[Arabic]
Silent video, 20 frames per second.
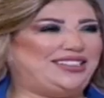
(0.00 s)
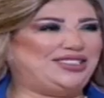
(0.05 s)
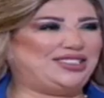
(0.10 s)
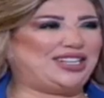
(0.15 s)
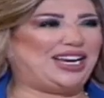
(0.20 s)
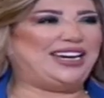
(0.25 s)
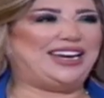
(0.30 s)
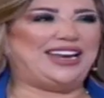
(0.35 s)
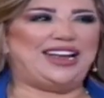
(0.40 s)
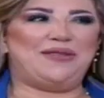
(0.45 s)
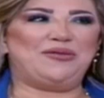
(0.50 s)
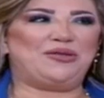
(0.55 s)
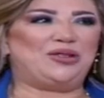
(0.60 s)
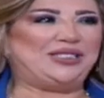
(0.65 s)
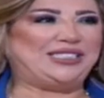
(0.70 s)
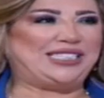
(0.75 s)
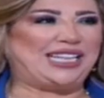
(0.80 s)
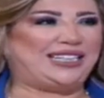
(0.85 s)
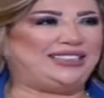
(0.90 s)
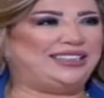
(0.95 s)
يا رب
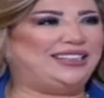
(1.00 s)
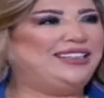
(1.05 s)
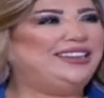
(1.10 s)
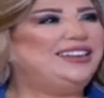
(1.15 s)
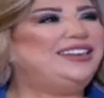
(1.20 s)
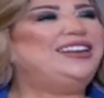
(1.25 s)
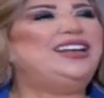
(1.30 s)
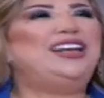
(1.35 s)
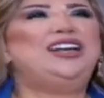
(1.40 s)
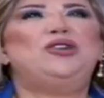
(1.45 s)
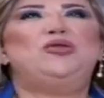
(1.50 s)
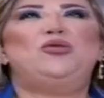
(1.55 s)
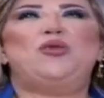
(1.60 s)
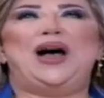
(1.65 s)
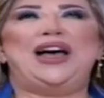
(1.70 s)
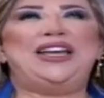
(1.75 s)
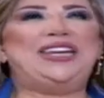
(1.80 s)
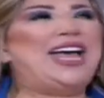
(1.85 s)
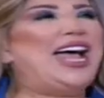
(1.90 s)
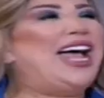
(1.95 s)
اشتقنا لك كثير
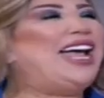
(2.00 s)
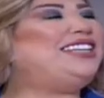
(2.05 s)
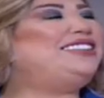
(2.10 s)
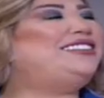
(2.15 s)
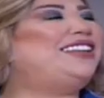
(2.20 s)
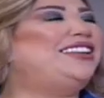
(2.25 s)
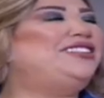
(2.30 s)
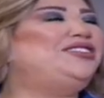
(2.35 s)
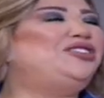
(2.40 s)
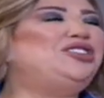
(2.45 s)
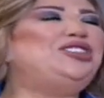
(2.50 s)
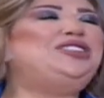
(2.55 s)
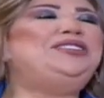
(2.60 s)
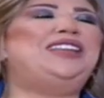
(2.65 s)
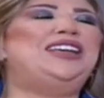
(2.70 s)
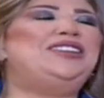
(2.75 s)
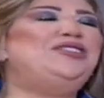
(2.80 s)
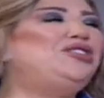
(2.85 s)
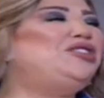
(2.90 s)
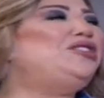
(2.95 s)
وانا ايضا
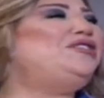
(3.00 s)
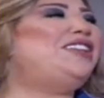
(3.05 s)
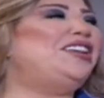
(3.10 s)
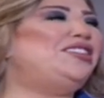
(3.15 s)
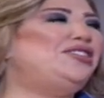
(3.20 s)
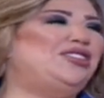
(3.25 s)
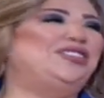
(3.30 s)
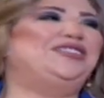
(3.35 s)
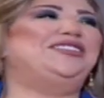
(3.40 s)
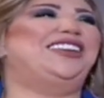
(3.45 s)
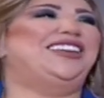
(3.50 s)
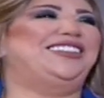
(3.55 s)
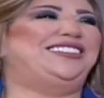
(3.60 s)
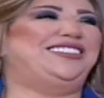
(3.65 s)
جدا جدا جدا